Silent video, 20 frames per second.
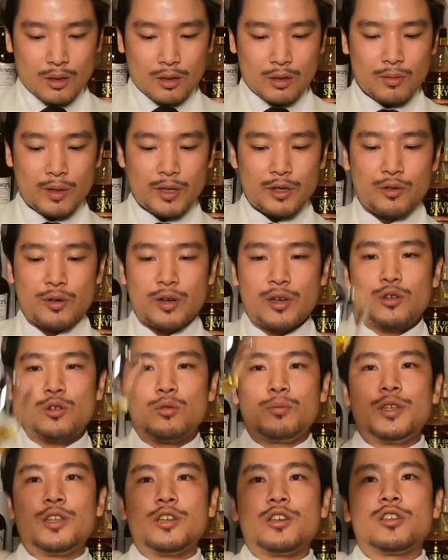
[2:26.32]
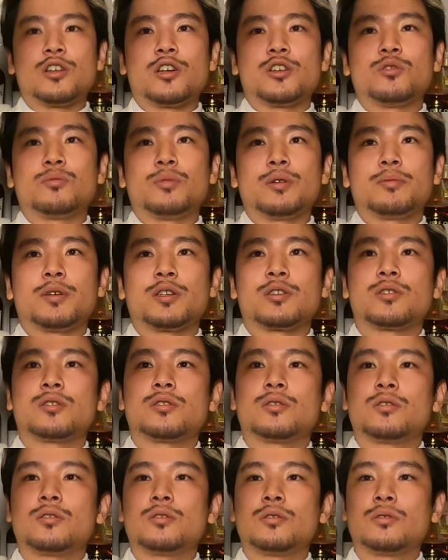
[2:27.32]
では色合いを見ていきたいと思いま
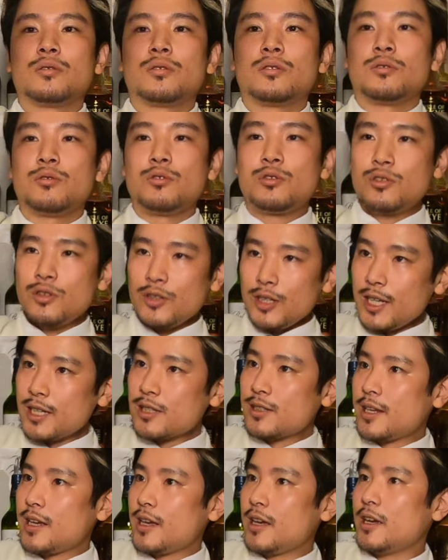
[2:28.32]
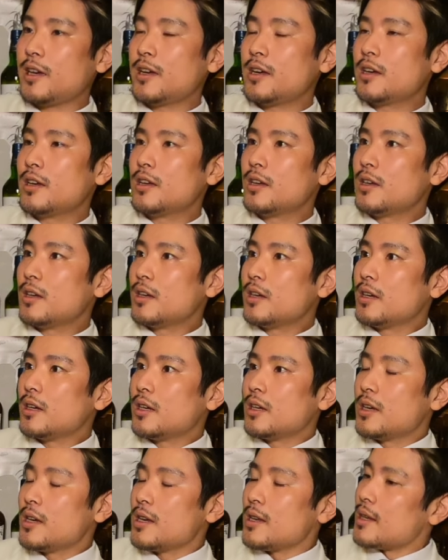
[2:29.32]
す薄いですね
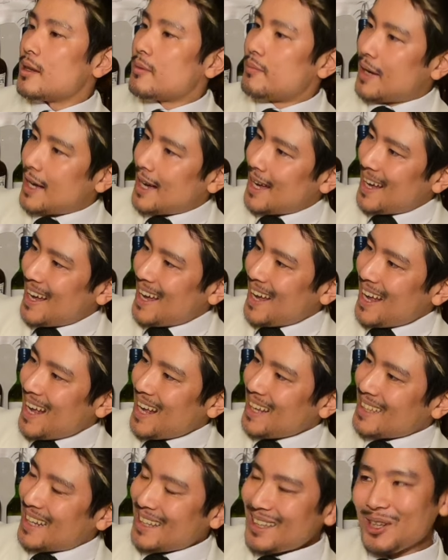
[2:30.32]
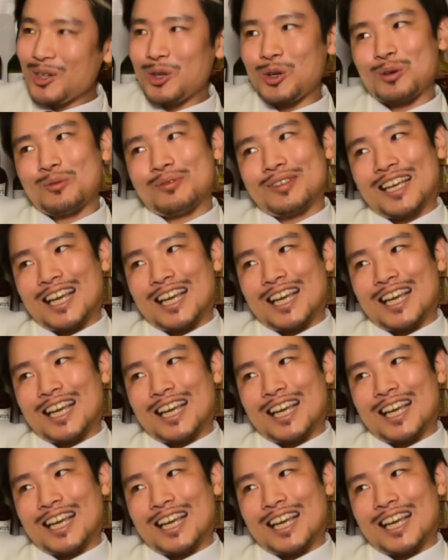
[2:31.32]
まあなんだろ